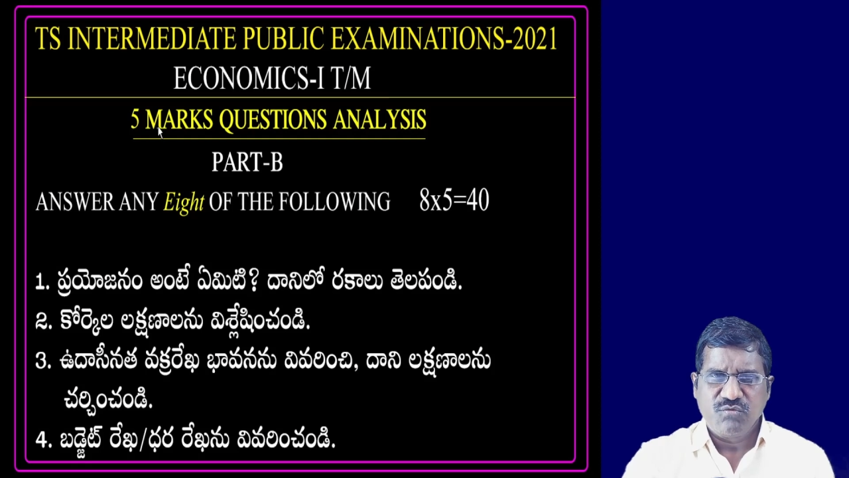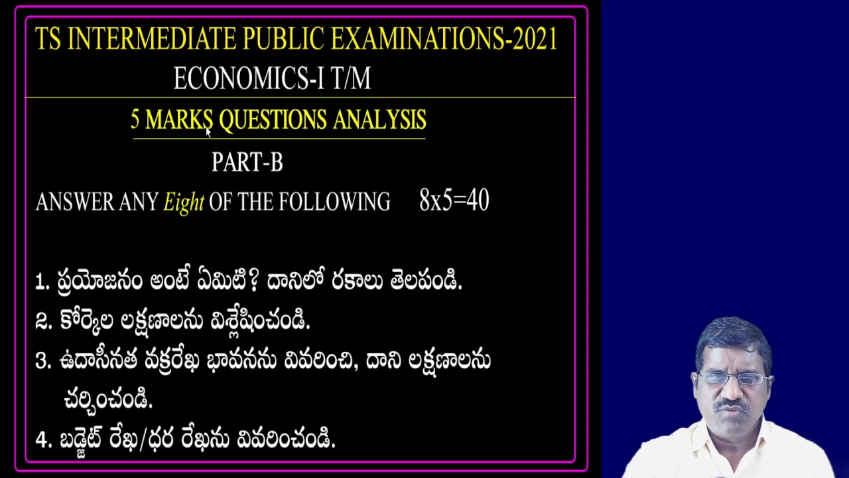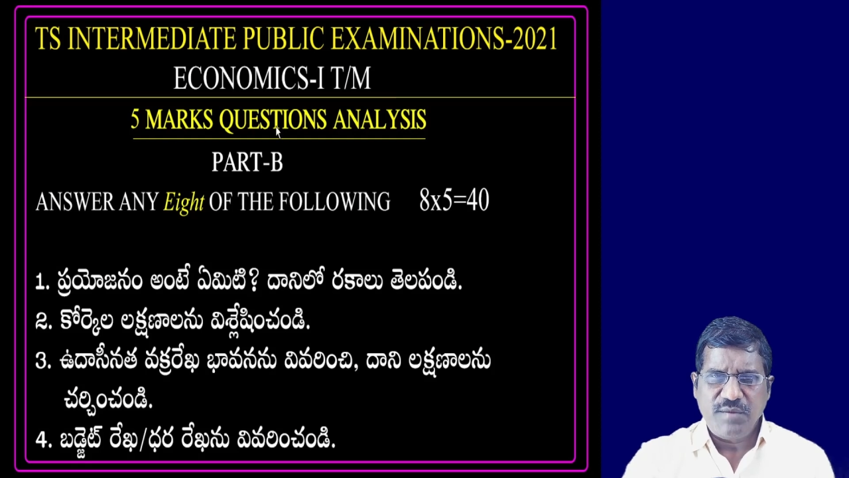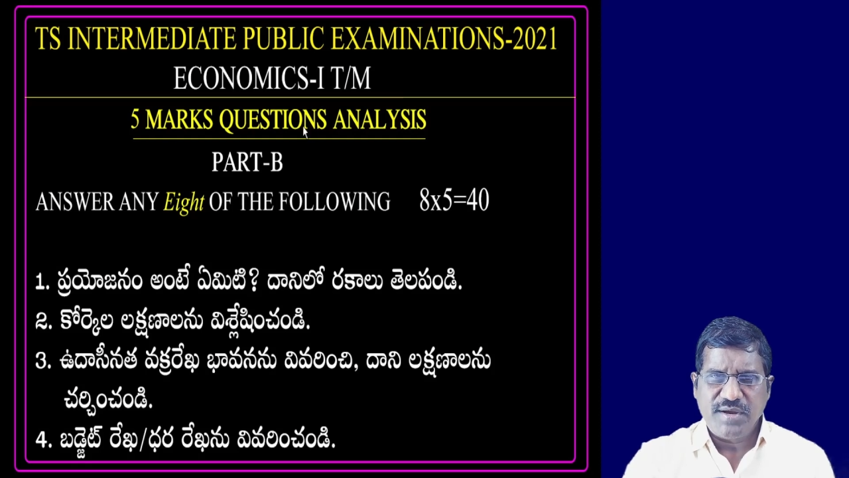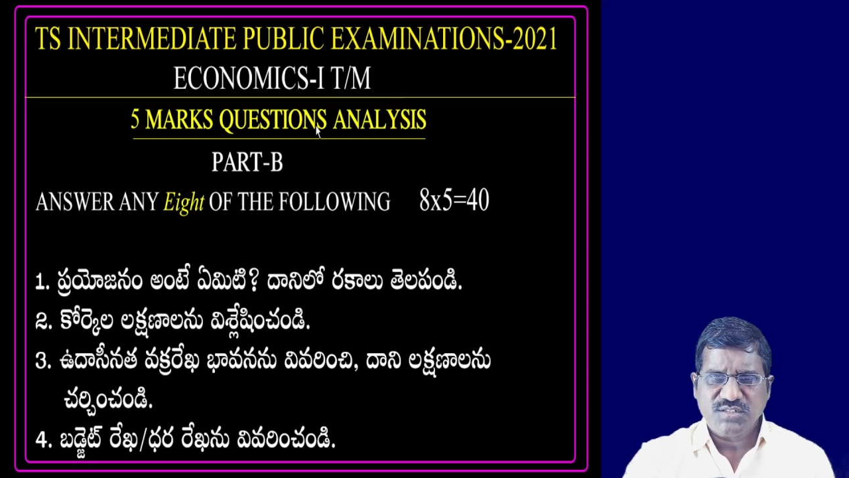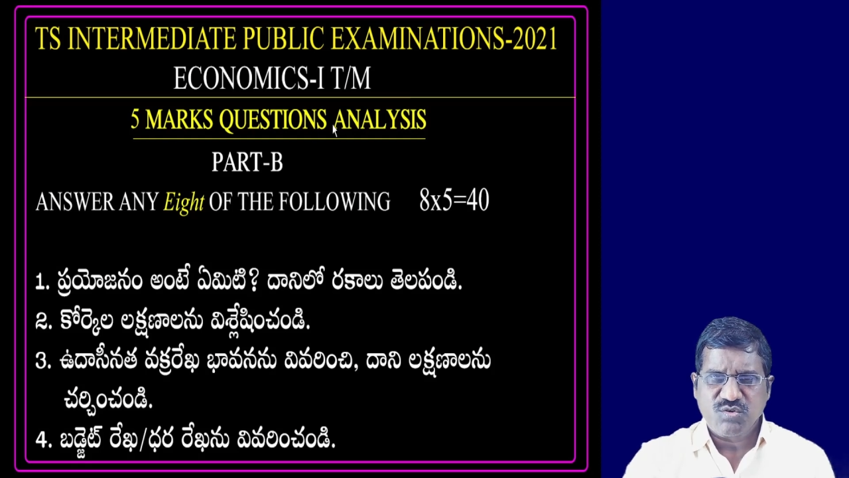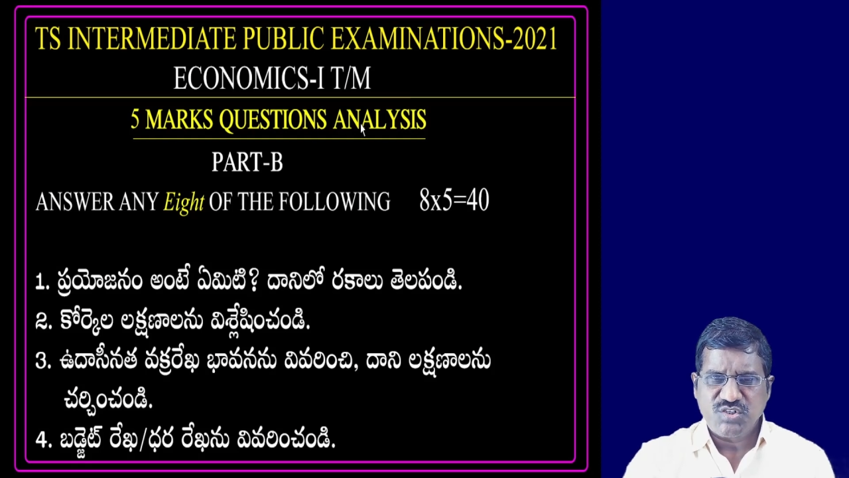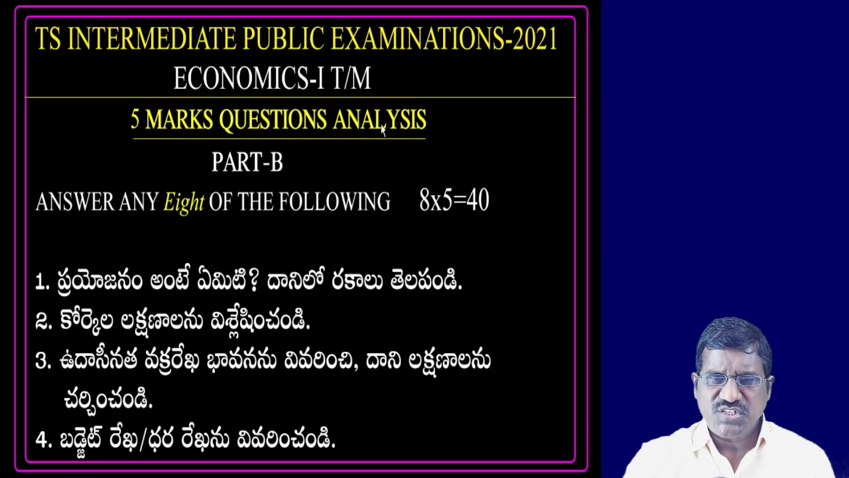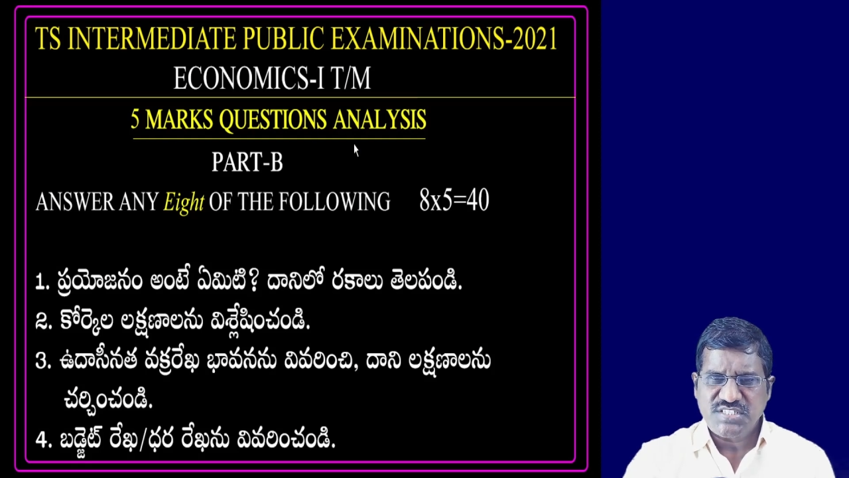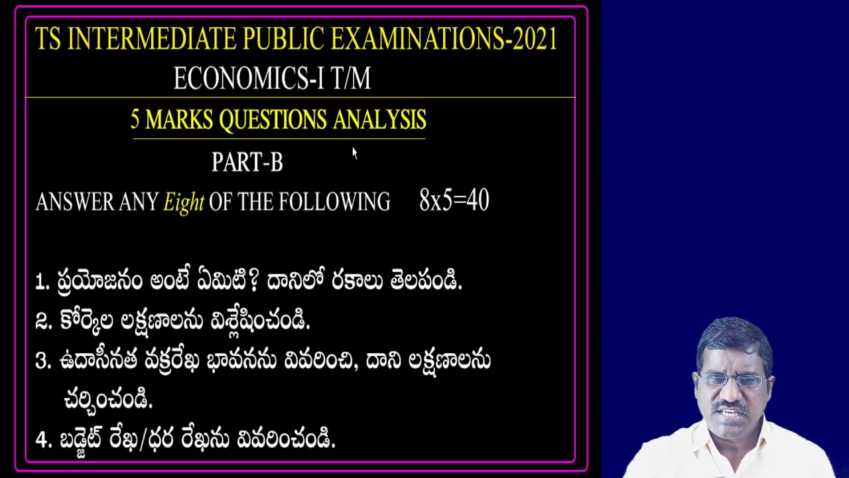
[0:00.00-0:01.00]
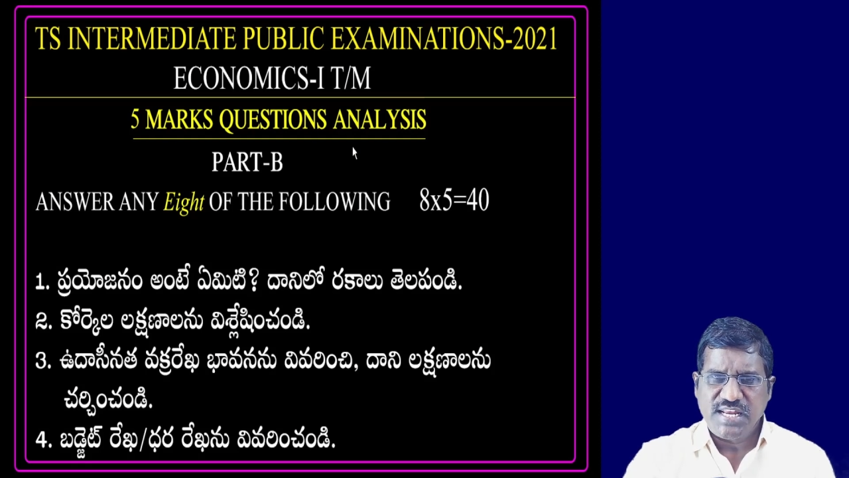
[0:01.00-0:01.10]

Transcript: ఫైవ్ మార్క్స్ క్వశ్చన్స్